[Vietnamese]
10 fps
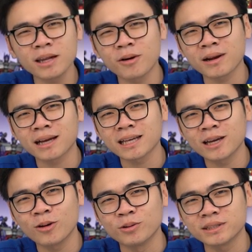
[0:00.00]
biết hiệu năng thay
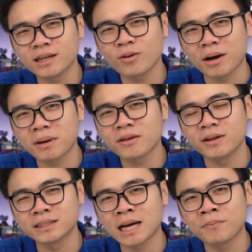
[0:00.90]
đổi sẽ khoảng bao nhiêu %.
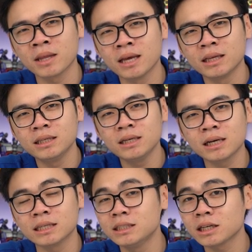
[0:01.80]
Như
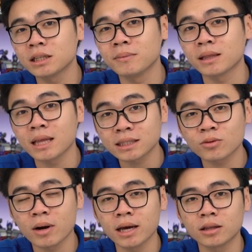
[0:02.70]
ngày trước thì mình
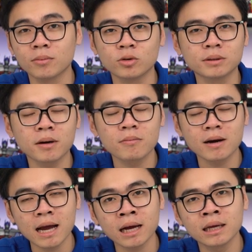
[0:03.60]
test qua hệ thống 4.0
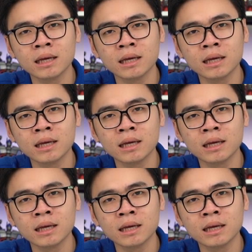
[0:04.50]
khác